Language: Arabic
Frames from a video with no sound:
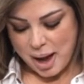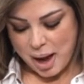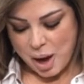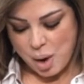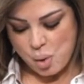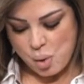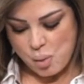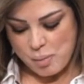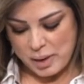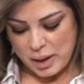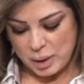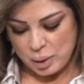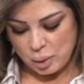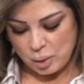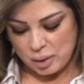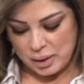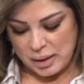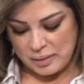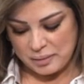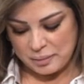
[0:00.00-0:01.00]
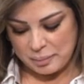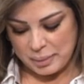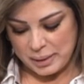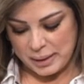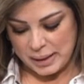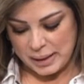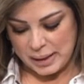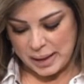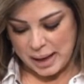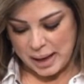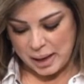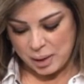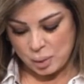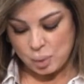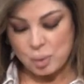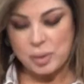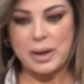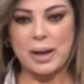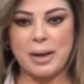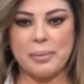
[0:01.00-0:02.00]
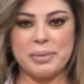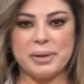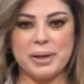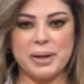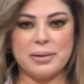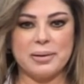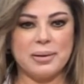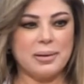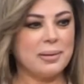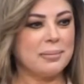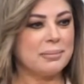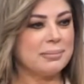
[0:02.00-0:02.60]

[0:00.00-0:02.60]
او ما يعرف بالاكولابيا